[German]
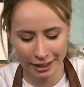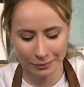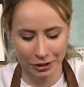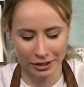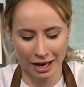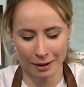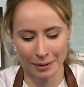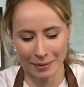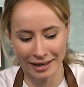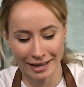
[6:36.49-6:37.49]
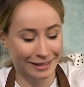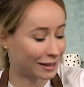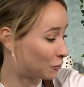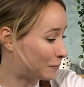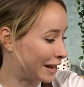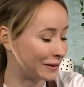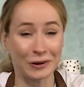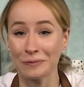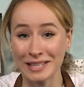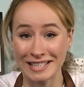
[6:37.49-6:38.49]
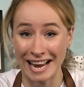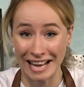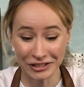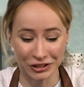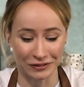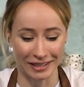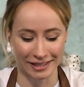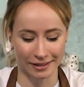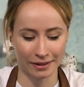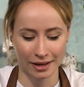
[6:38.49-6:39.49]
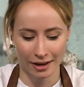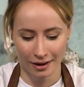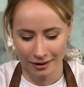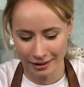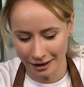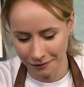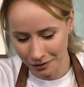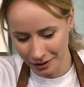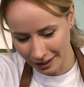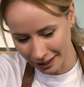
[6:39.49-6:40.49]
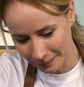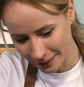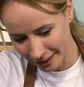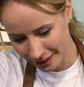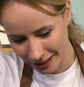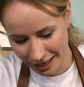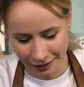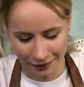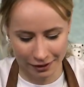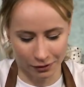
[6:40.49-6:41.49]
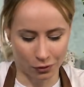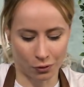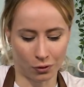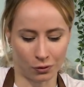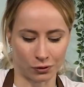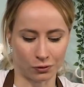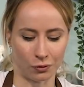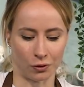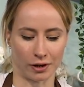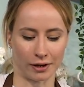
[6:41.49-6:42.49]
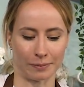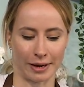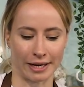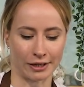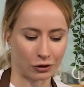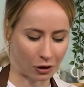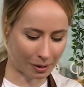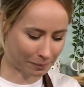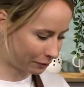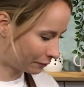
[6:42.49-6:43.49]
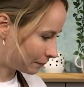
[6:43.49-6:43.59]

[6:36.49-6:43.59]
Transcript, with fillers: Ich möchte aber meine ganzen Aromaten noch ein bisschen anschwitzen und dafür nehme ich etwas Kokosöl in meinen Topf.